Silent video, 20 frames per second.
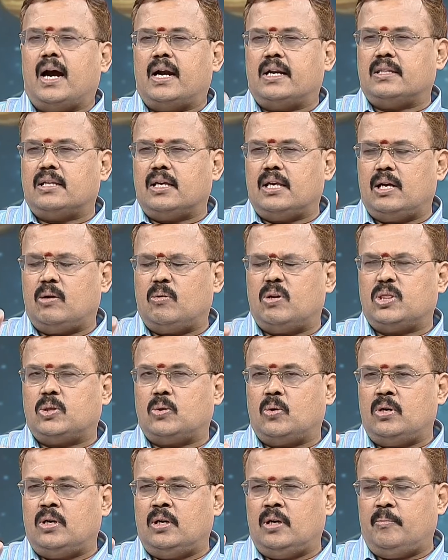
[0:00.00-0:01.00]
அடுத்து
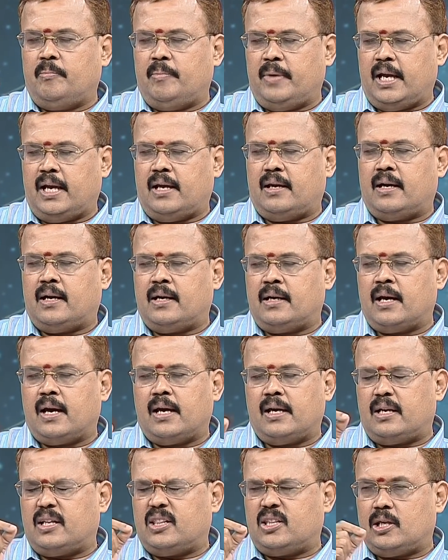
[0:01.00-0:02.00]
இருபத்தொன்று மே
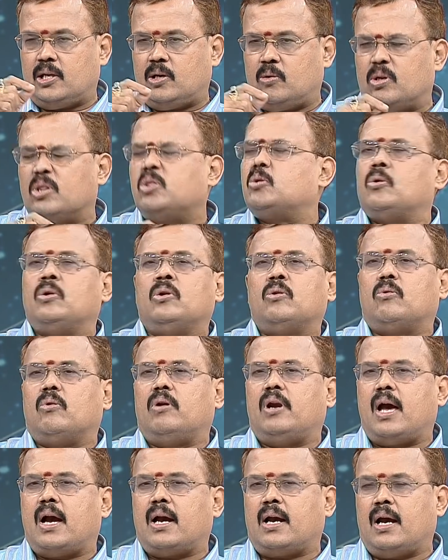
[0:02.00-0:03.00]
ரெண்டாயிரத்தி
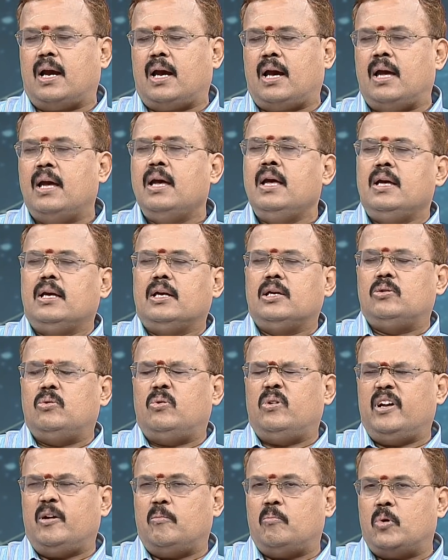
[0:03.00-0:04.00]
இருபத்தொன்னுக்குள்ளாக
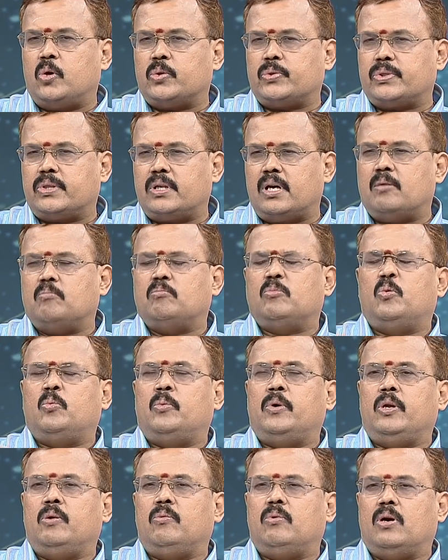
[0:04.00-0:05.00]
இதனுடைய மொத்த
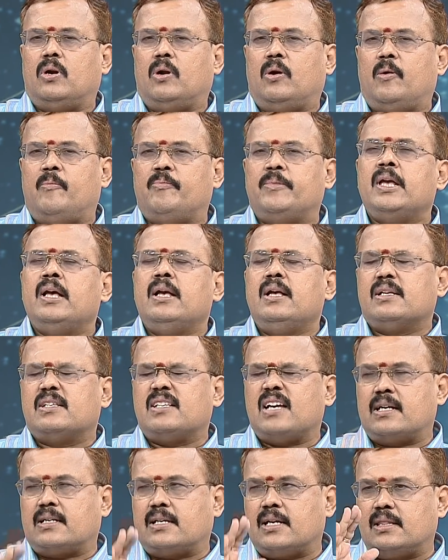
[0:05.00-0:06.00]
முடிவுகளும்
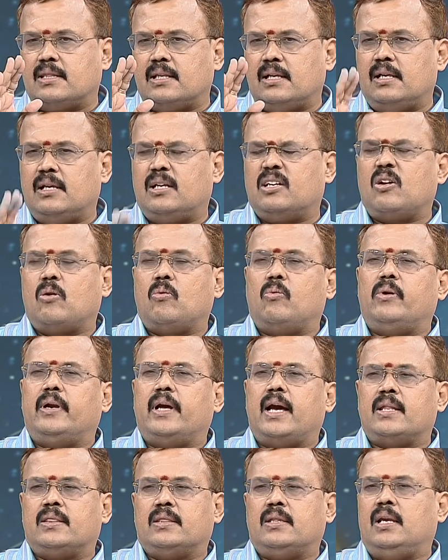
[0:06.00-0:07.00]
சட்டத்தில்
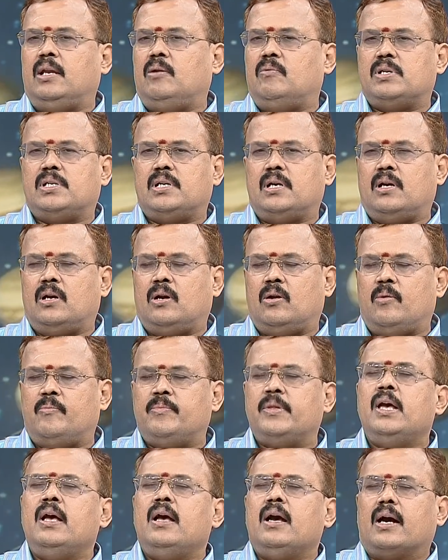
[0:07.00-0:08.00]
இருக்கக்கூடிய அத்தனை
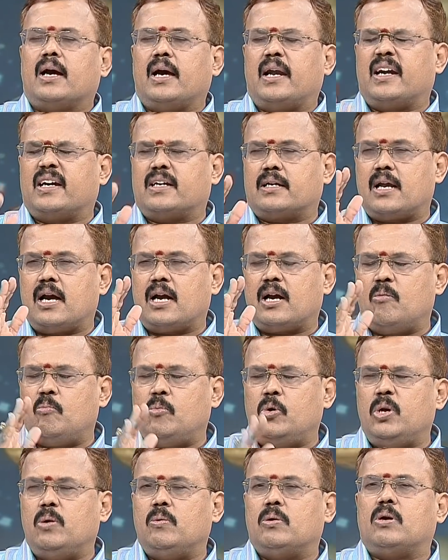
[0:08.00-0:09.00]
விஷயங்களும் கரெக்டாக
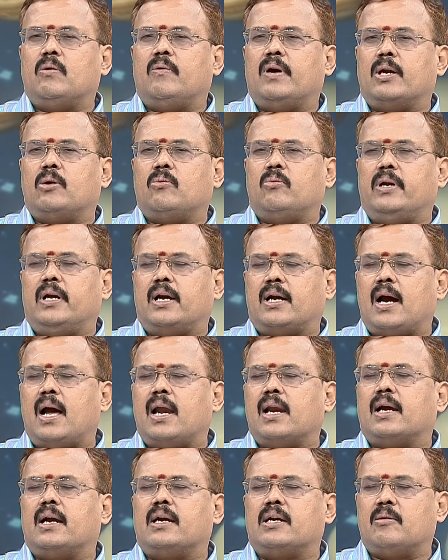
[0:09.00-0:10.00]
முடிவுக்கு வரக்கூடிய
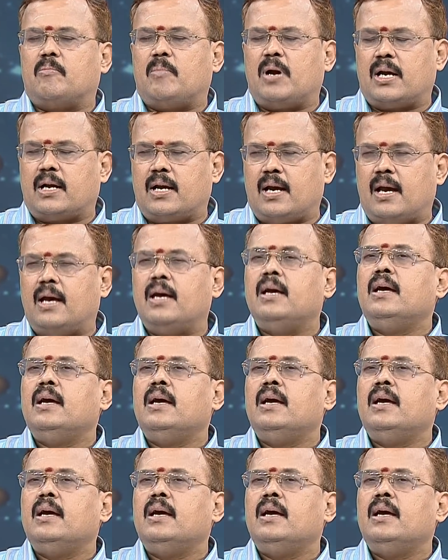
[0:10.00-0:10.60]
காலகட்டமாக